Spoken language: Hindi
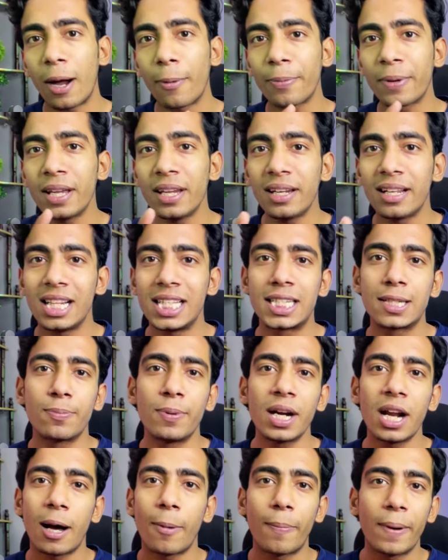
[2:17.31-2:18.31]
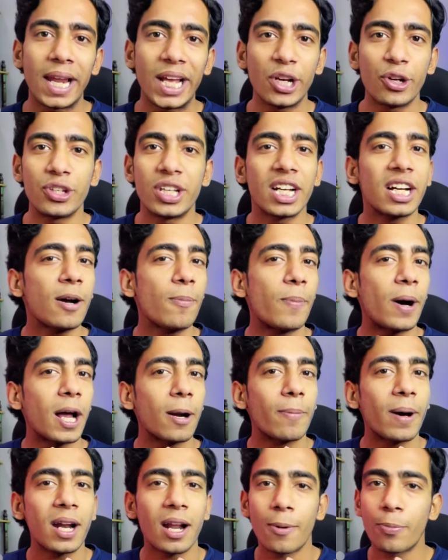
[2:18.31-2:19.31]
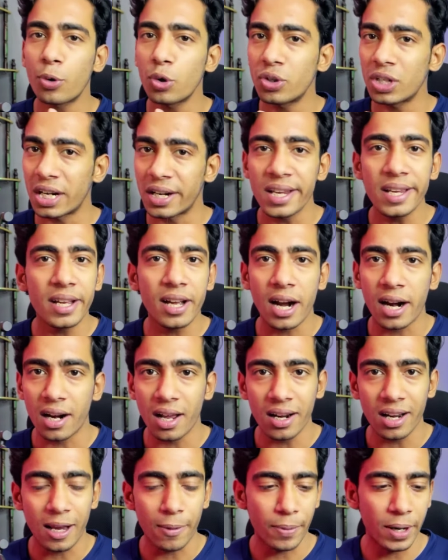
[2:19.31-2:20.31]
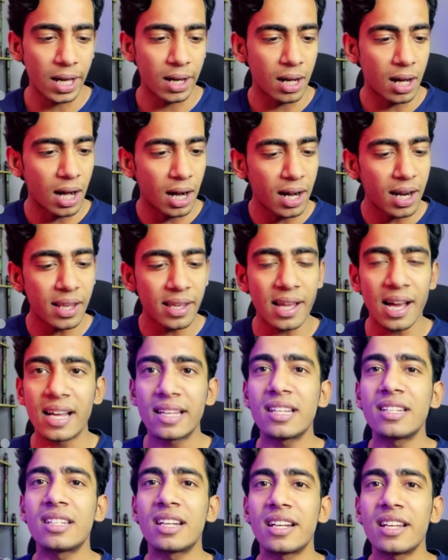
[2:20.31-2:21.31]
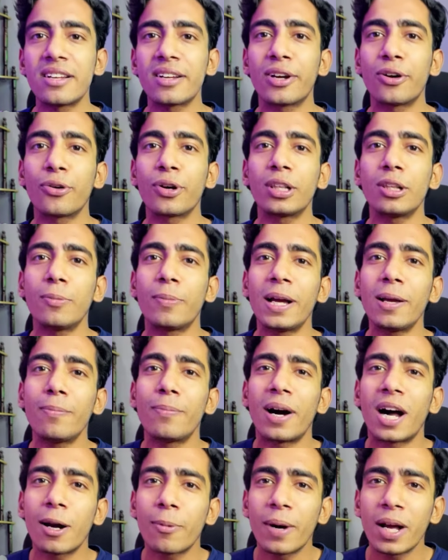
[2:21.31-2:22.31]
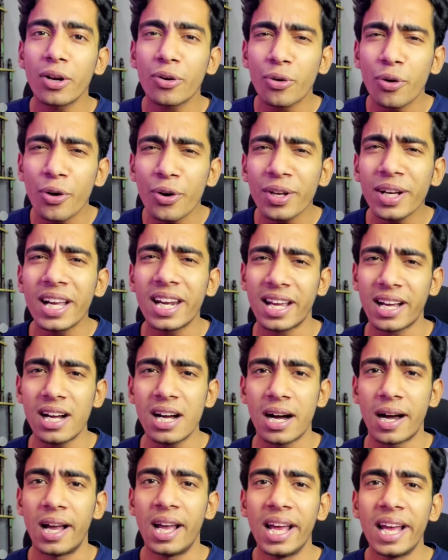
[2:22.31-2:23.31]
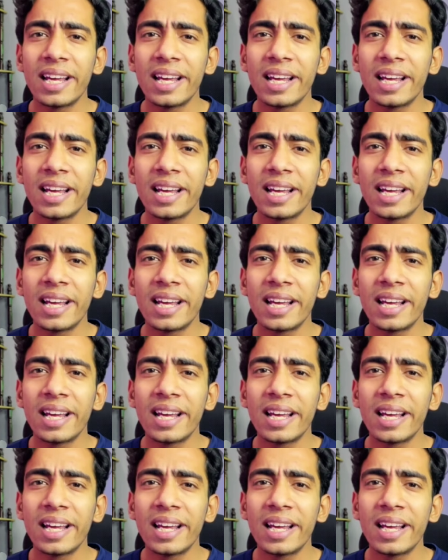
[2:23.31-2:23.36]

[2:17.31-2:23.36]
आपकी रील्स पर अप्लाई हो जाएगा बार बार आपको सेटिंग करना नहीं पड़ेगा अगर यहाँ से सेटिंग करोगे तो भाई बार बार कौन करेगा